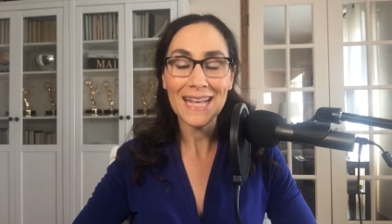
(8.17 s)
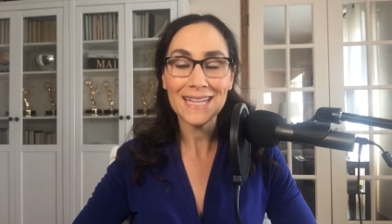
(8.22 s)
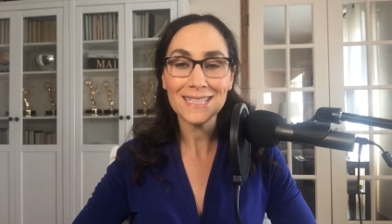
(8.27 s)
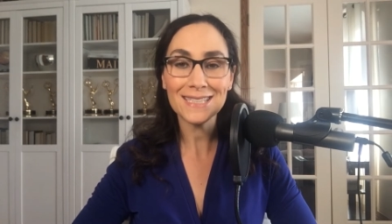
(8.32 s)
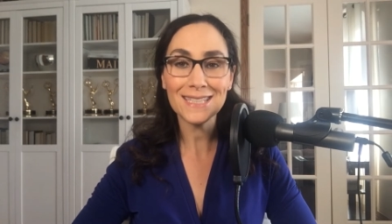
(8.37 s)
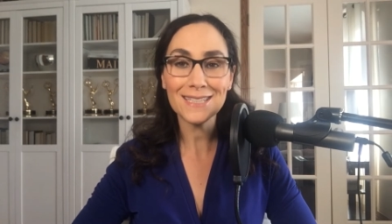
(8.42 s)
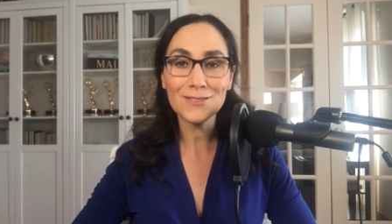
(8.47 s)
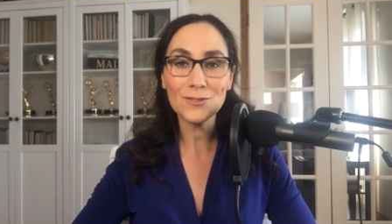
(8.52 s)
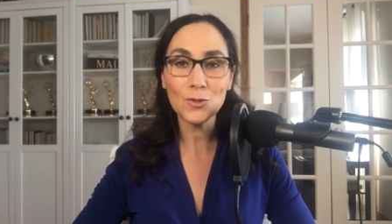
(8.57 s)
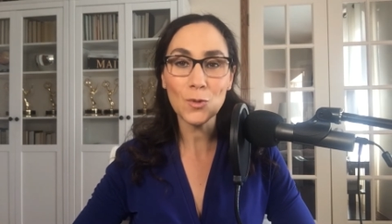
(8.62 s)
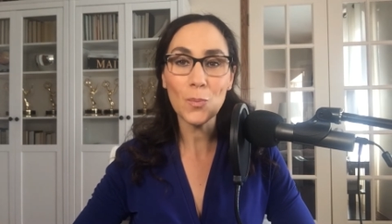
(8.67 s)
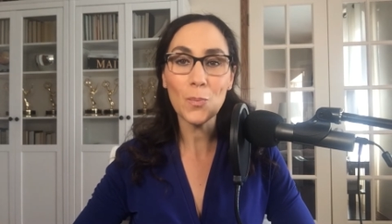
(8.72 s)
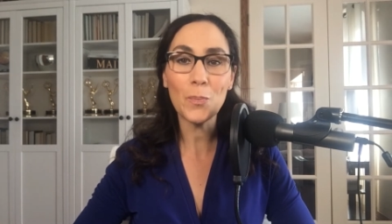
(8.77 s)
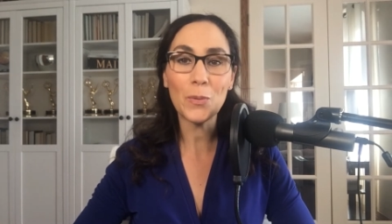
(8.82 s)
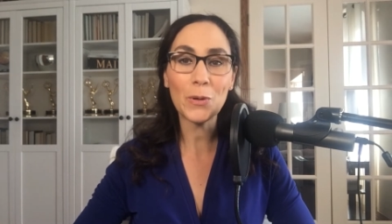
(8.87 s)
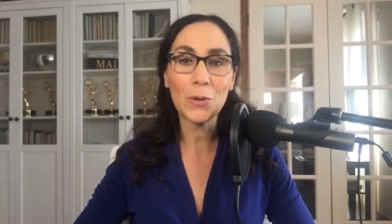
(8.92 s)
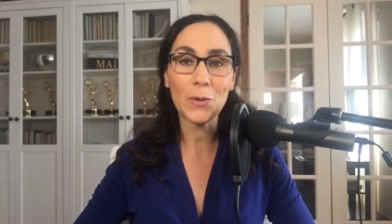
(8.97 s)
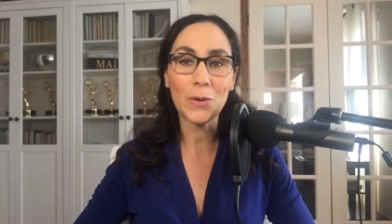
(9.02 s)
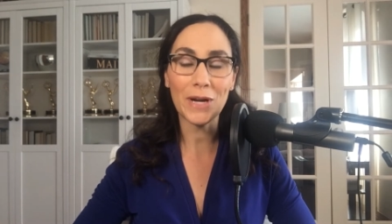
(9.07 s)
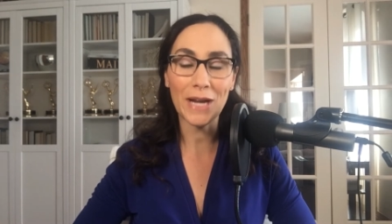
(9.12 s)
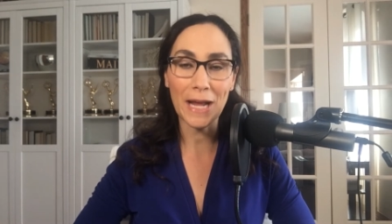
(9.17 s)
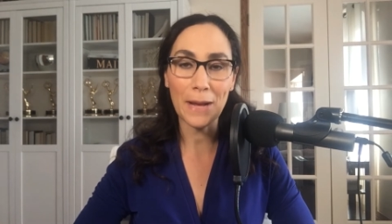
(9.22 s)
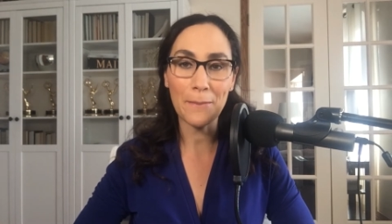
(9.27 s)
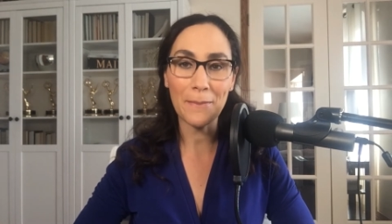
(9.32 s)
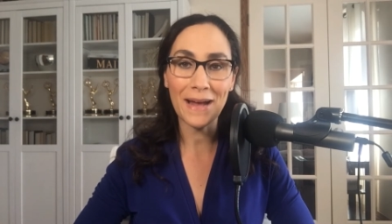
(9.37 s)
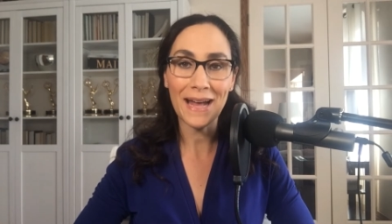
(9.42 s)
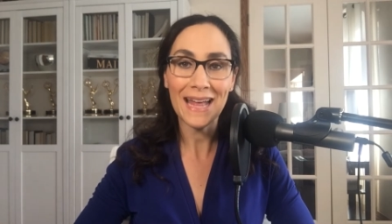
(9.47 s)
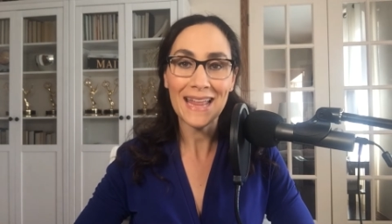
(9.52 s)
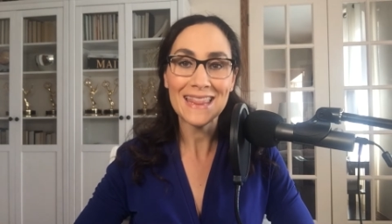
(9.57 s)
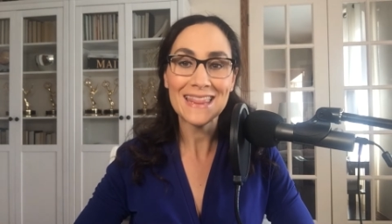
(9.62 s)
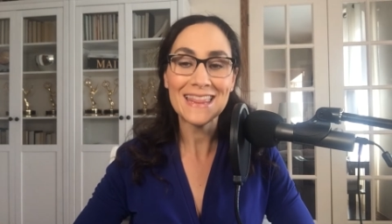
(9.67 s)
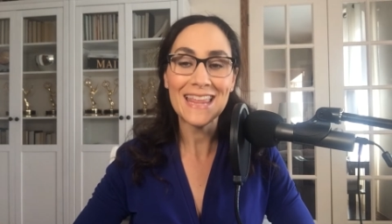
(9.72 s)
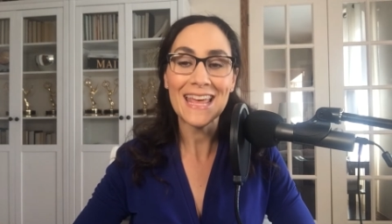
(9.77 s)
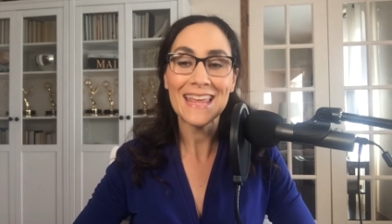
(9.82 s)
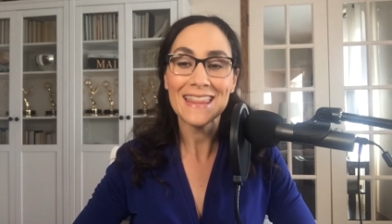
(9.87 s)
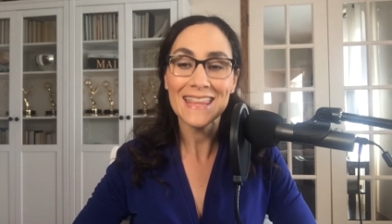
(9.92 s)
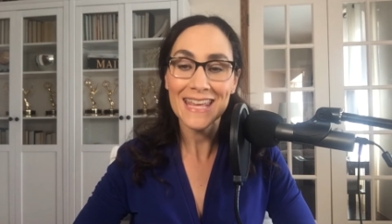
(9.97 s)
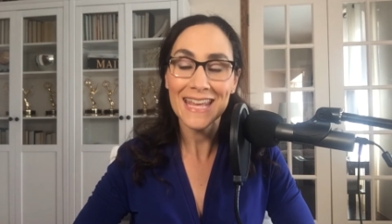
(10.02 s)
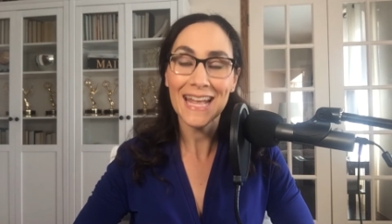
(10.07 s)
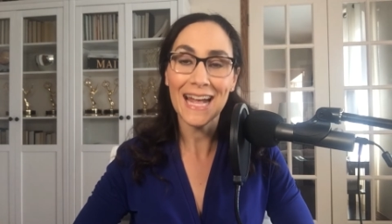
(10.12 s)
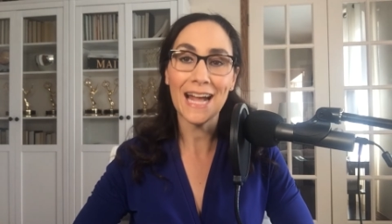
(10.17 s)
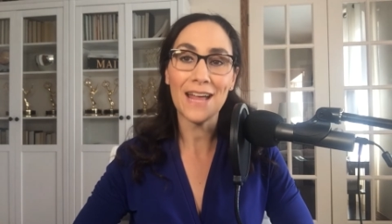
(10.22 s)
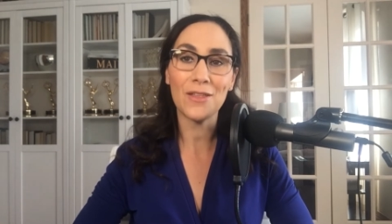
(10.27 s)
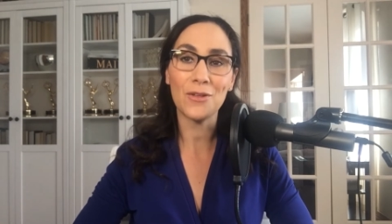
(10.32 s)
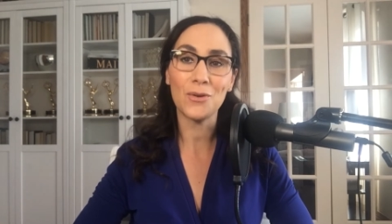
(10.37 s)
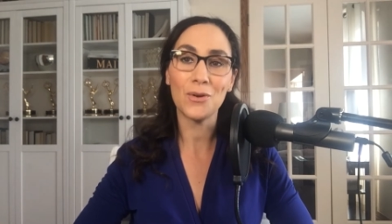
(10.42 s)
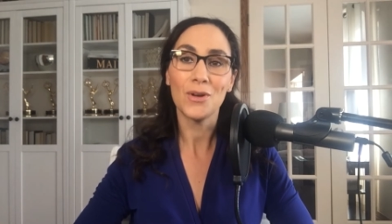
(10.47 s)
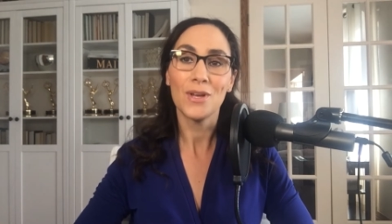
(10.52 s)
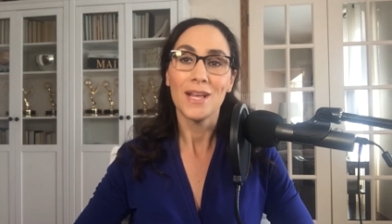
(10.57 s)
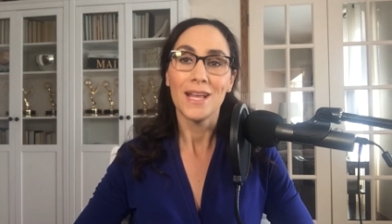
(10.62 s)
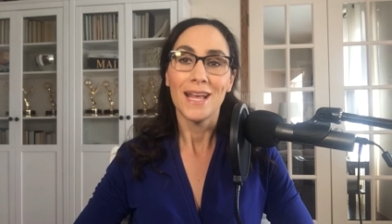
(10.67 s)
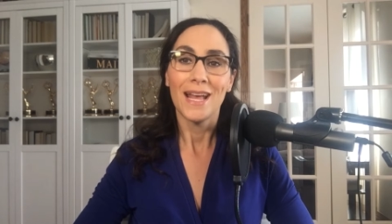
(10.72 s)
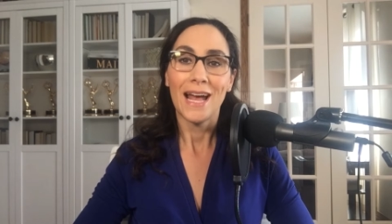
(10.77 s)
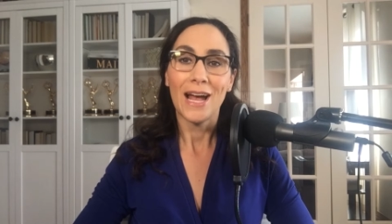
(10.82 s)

Este es un programa dedicado